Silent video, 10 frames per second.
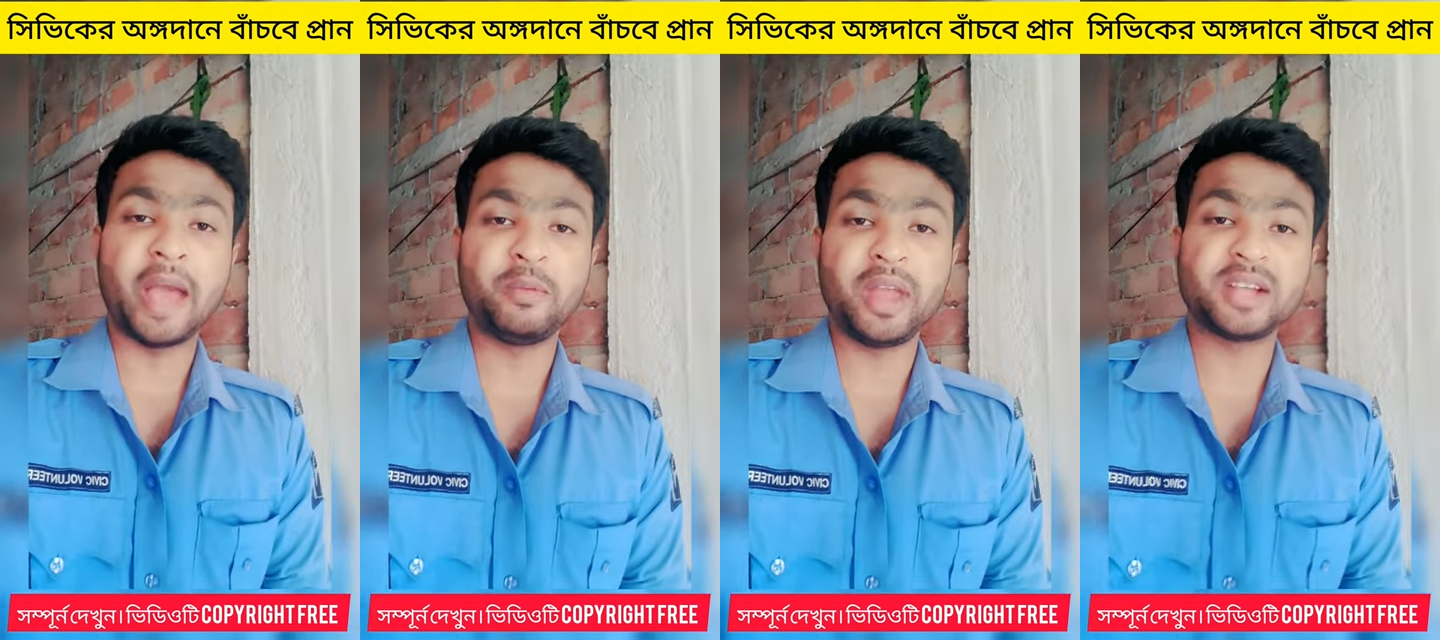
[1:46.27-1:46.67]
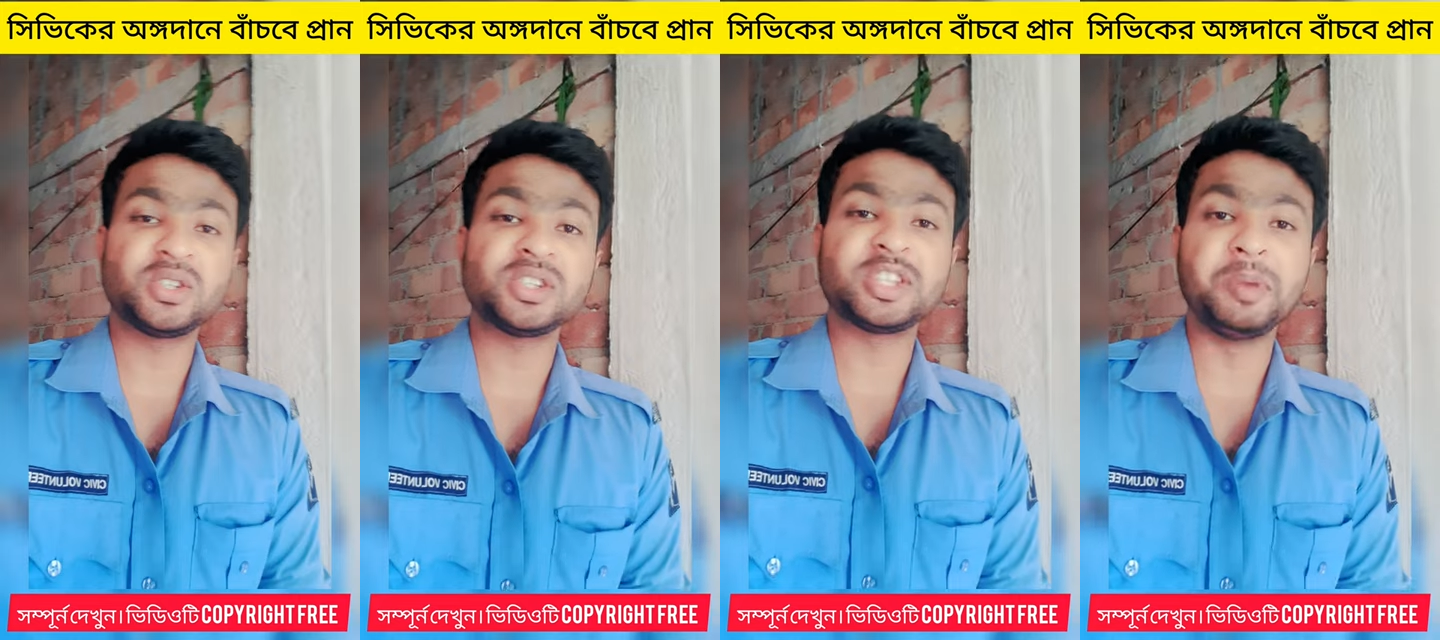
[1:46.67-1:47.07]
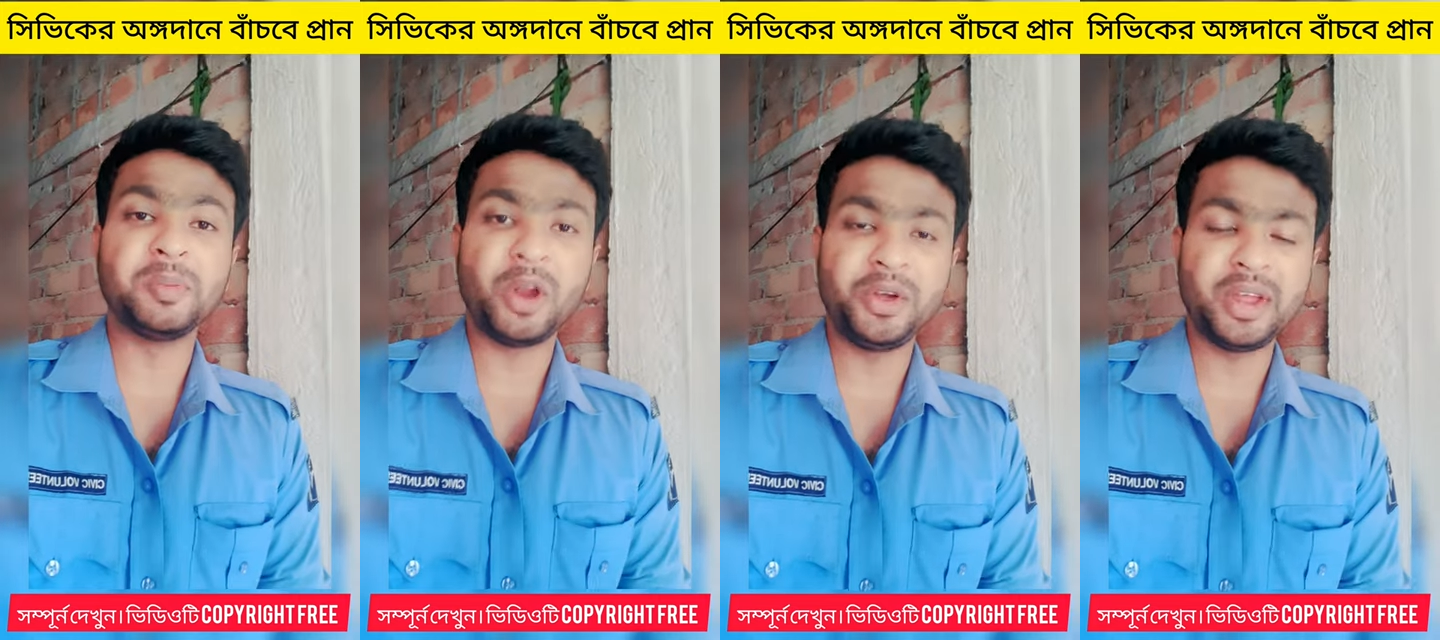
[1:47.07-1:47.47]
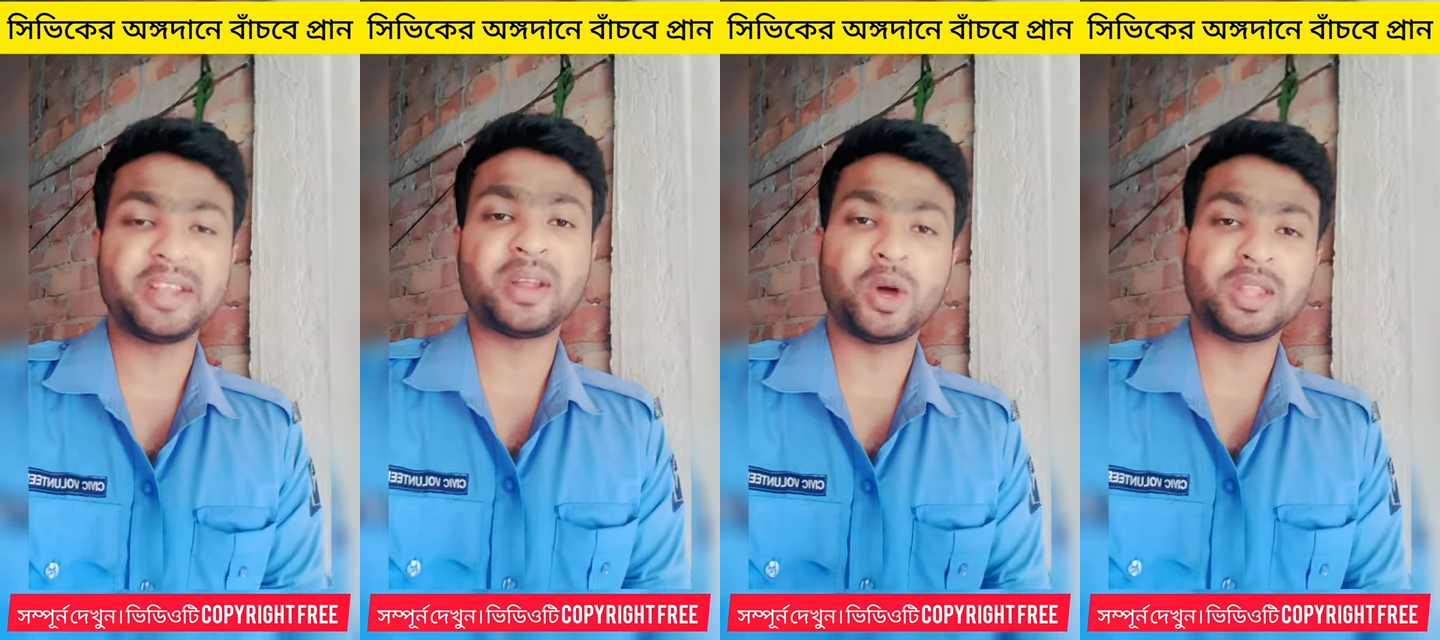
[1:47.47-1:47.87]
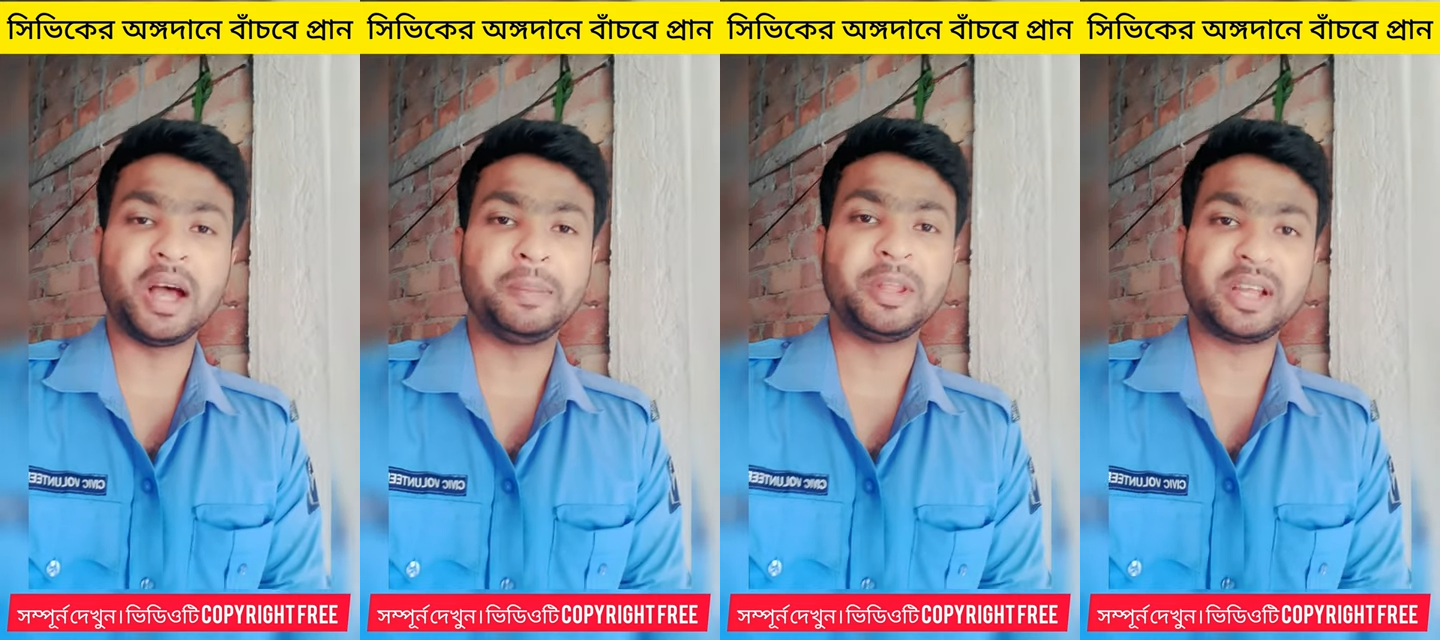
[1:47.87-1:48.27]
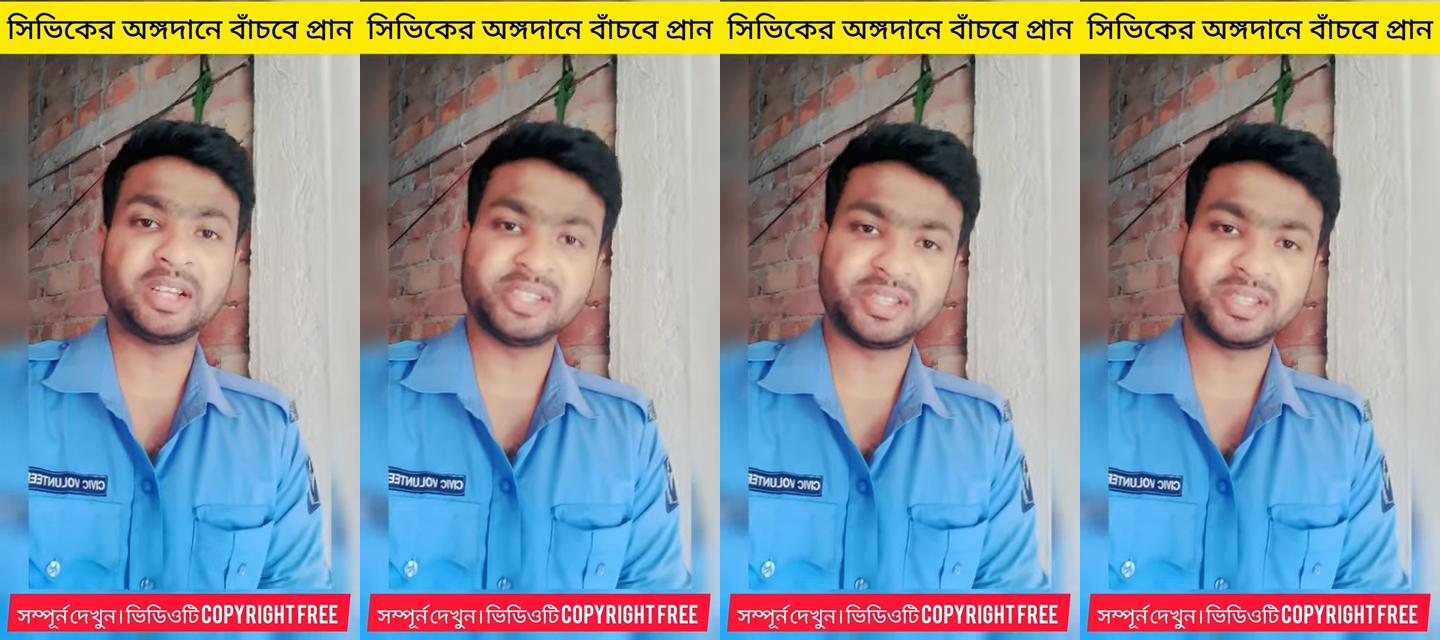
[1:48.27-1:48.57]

এমন একজন সিভিক ভলেন্টিয়ারের কথা আপনাদের কাছে